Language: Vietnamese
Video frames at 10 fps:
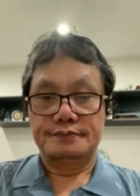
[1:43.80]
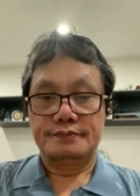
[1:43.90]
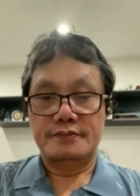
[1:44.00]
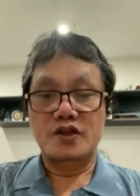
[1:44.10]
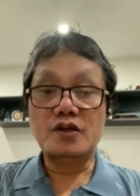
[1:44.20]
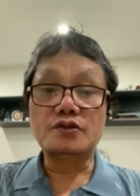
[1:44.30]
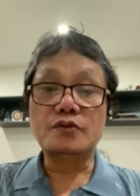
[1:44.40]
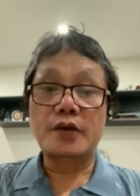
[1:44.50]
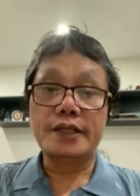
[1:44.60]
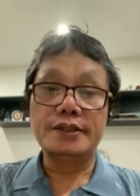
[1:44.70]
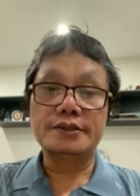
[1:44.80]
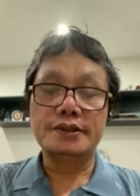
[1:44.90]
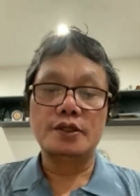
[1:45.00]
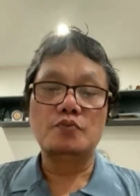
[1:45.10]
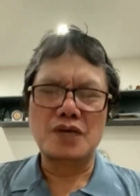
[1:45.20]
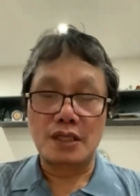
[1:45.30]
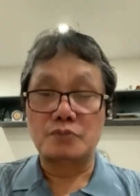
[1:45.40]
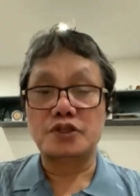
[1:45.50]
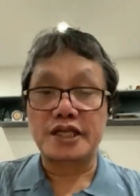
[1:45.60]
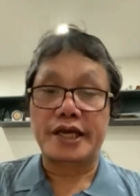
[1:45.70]
chứ đâu sống hoài được thì lúc mình không
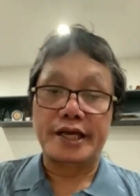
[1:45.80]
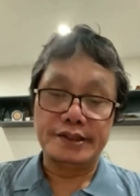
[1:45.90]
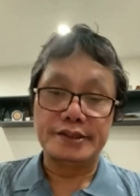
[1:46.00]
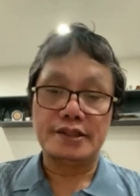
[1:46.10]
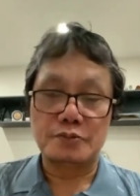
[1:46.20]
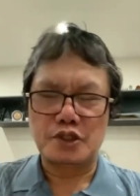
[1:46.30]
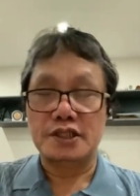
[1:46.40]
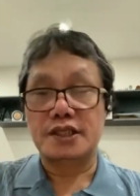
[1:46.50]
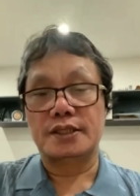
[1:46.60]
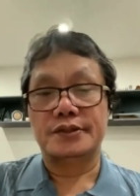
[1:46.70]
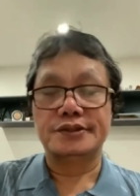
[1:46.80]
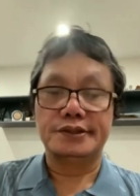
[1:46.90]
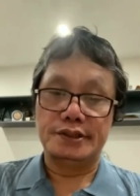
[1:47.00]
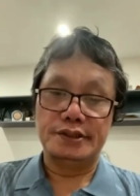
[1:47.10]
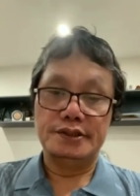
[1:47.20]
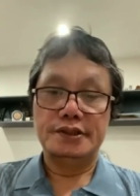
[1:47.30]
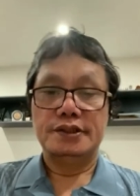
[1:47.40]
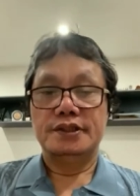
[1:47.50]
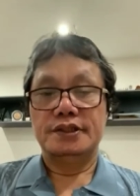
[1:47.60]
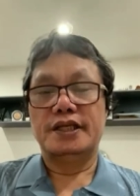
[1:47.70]
cho nó đẻ nữa không cho nó nhân đôi nữa
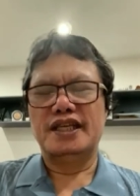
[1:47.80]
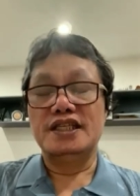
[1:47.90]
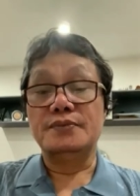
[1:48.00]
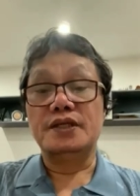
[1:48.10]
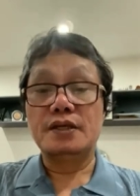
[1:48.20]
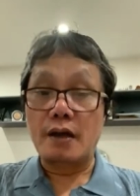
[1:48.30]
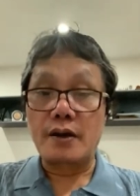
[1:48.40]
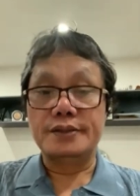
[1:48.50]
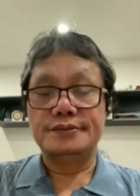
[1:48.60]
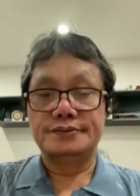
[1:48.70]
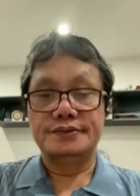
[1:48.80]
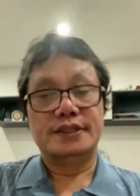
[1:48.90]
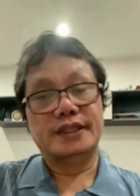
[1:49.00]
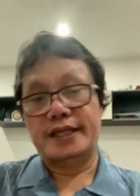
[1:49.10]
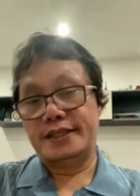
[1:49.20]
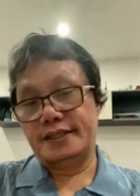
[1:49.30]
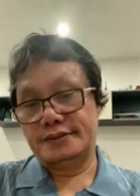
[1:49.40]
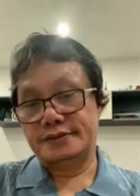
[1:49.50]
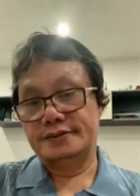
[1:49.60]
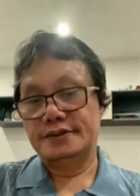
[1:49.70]
thì lấy gì mà nó còn thì nó đẩy hết
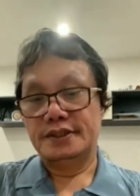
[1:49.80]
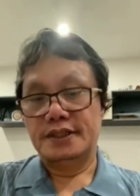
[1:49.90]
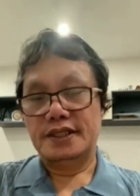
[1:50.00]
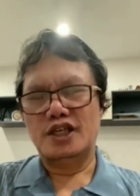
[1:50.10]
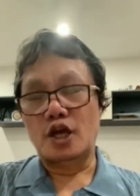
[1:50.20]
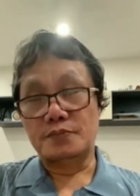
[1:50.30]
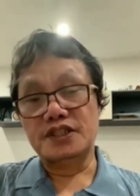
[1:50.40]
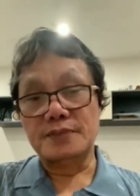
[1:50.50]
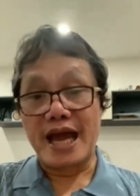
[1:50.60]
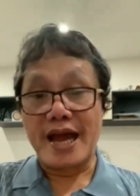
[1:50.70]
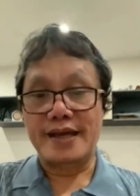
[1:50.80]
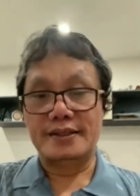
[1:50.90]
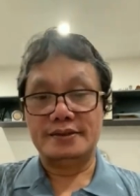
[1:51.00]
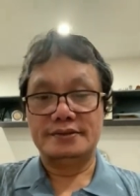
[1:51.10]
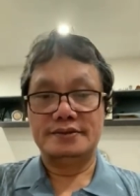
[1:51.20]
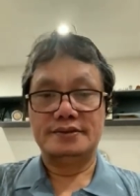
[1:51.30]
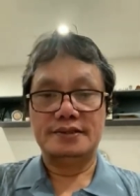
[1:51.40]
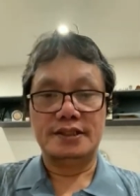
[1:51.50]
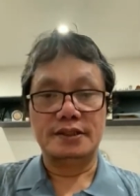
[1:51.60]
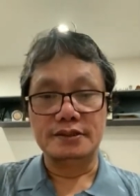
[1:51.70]
cái nhóm thứ ba đó
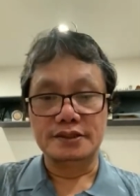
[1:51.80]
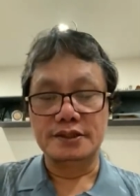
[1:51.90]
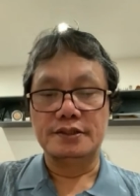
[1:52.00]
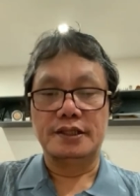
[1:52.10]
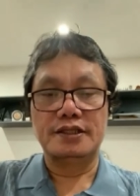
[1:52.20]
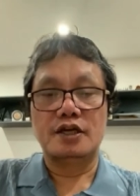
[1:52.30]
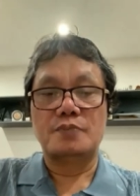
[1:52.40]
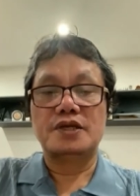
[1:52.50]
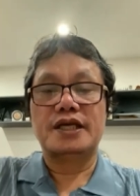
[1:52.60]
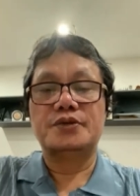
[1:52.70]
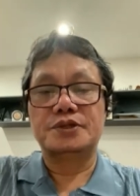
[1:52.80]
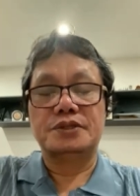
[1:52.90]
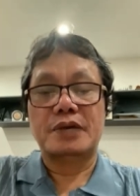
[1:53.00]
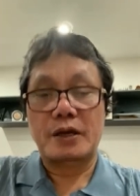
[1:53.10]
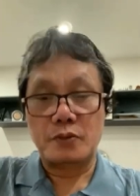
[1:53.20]
là thường thường là cái nhóm nó lây qua đường máu